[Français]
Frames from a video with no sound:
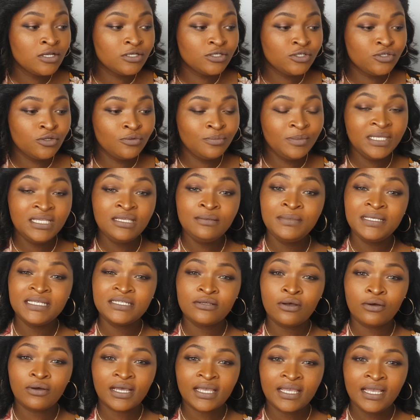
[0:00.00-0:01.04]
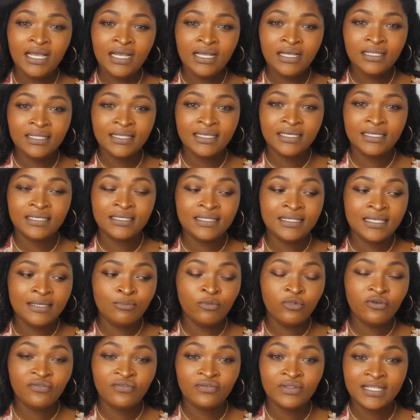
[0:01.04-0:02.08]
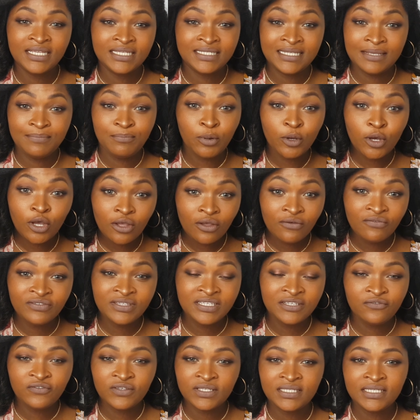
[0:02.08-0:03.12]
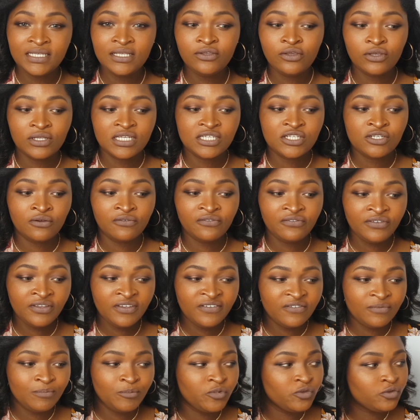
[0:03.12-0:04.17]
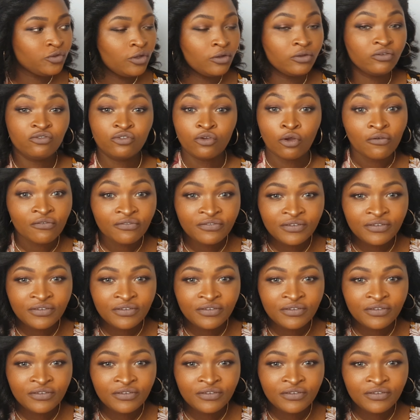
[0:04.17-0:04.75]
Je ne minimise en rien les, les, les épreuves difficiles que les gens vivent, puisque j'en